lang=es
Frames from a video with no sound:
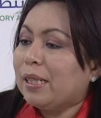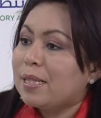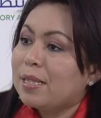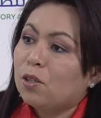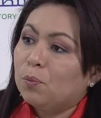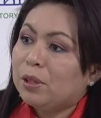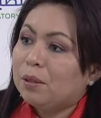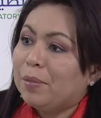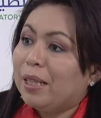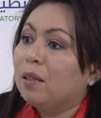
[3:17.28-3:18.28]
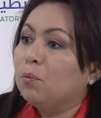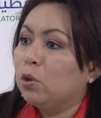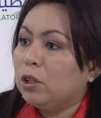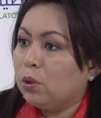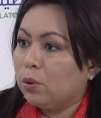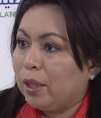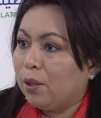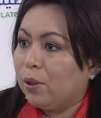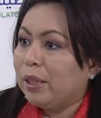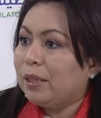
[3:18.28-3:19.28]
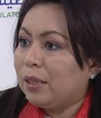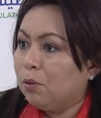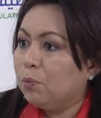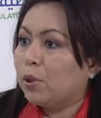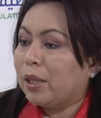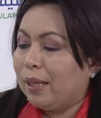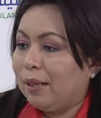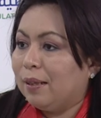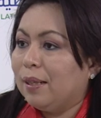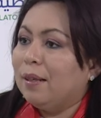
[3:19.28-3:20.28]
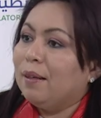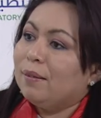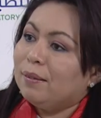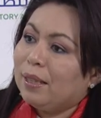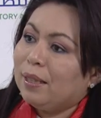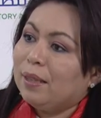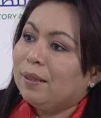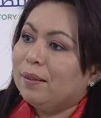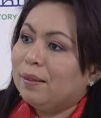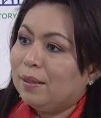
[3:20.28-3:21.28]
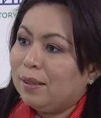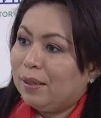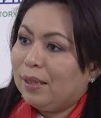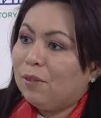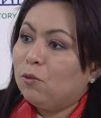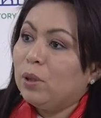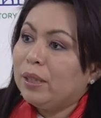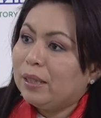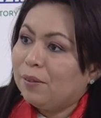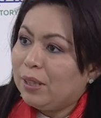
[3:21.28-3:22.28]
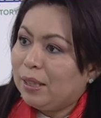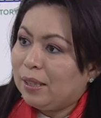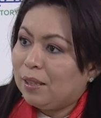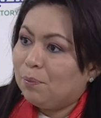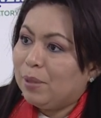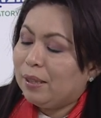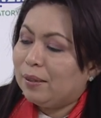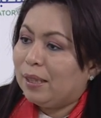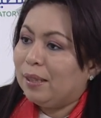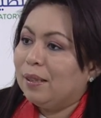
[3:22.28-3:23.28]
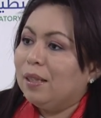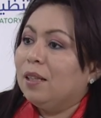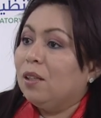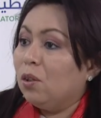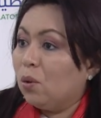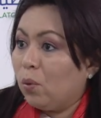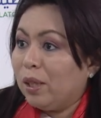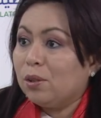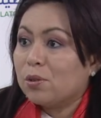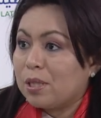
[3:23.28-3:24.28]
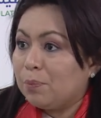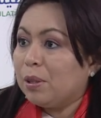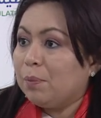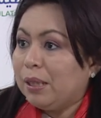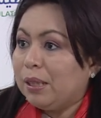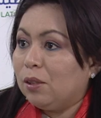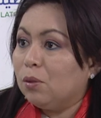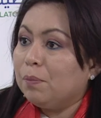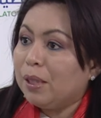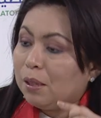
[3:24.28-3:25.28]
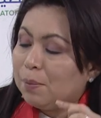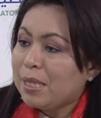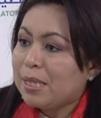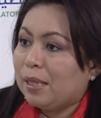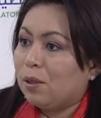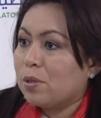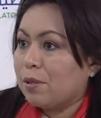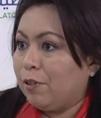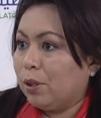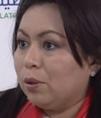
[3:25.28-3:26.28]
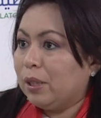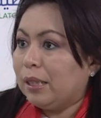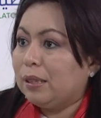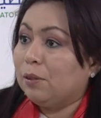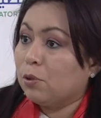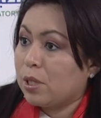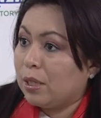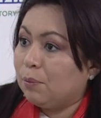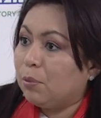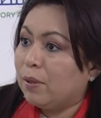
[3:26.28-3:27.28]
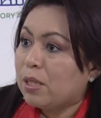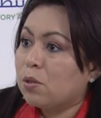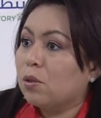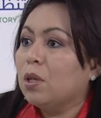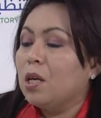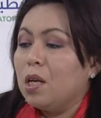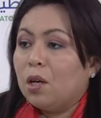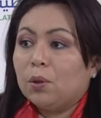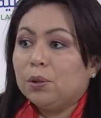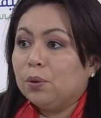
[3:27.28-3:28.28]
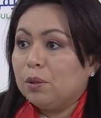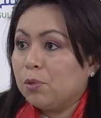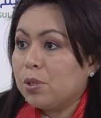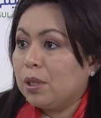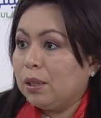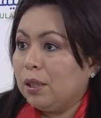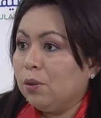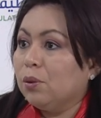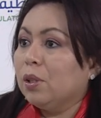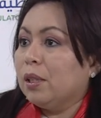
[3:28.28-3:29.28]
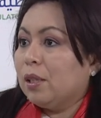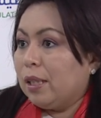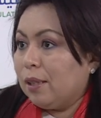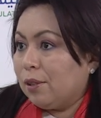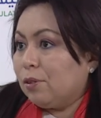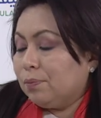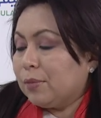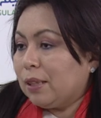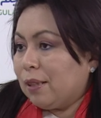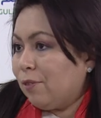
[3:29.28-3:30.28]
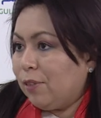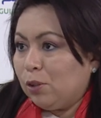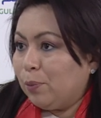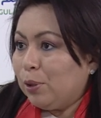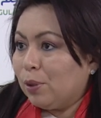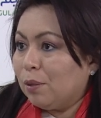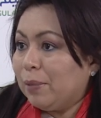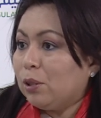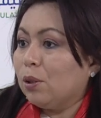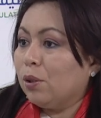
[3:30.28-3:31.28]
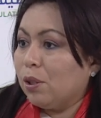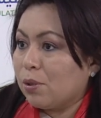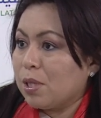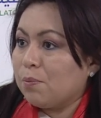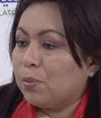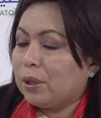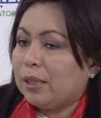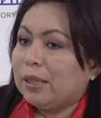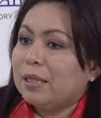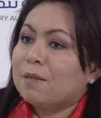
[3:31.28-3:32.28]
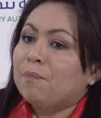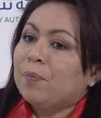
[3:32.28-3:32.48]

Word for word: así como también el monitoreo en tiempo real de la vulnerabilidad ambiental, lo cual nos ha permitido minimizar los efectos negativos en la población cuando hemos tenido eh, fenómenos climatológicos importantes.